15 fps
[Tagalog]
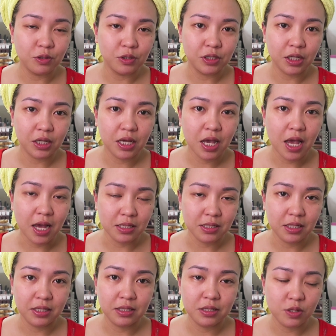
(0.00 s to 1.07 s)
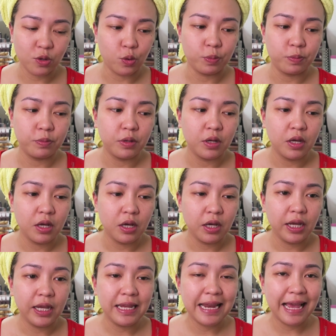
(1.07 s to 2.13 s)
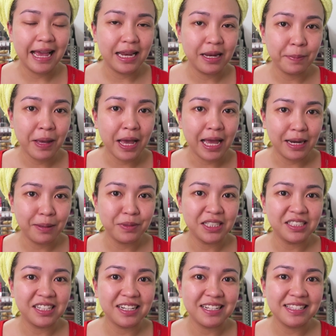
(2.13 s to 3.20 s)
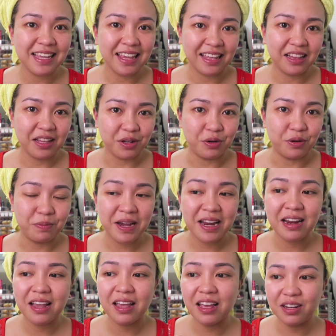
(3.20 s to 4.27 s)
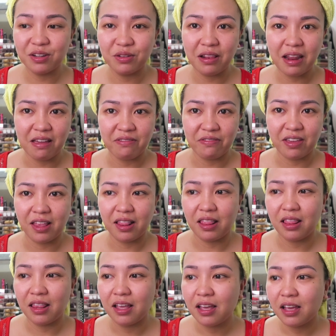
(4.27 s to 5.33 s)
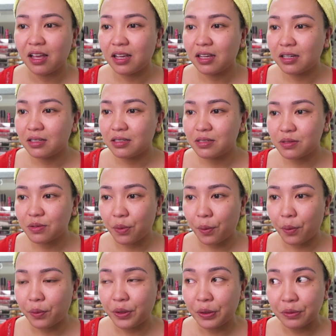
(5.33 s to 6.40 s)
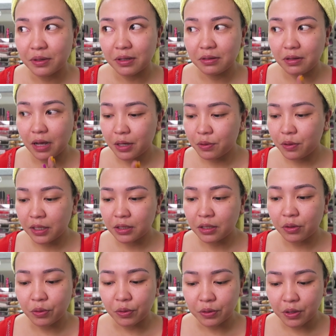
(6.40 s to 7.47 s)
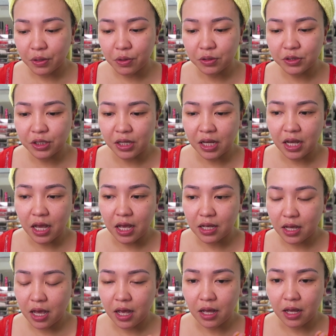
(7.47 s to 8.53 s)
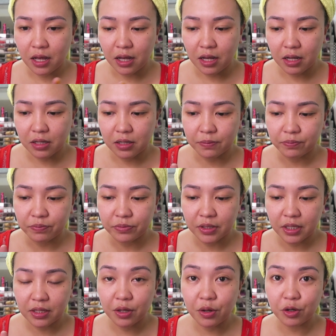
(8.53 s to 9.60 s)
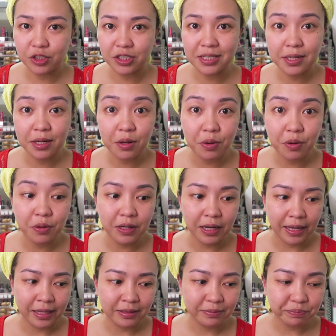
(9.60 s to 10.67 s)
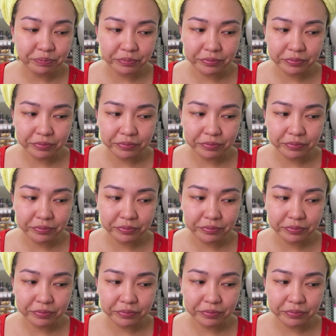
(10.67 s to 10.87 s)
kojic acid soap, hinahanap-hanap na siya ng skin ko. Parang ganong level. So, yun, nag-ano ulit ako, nag-kojic, um, nag-kojisan ako ulit.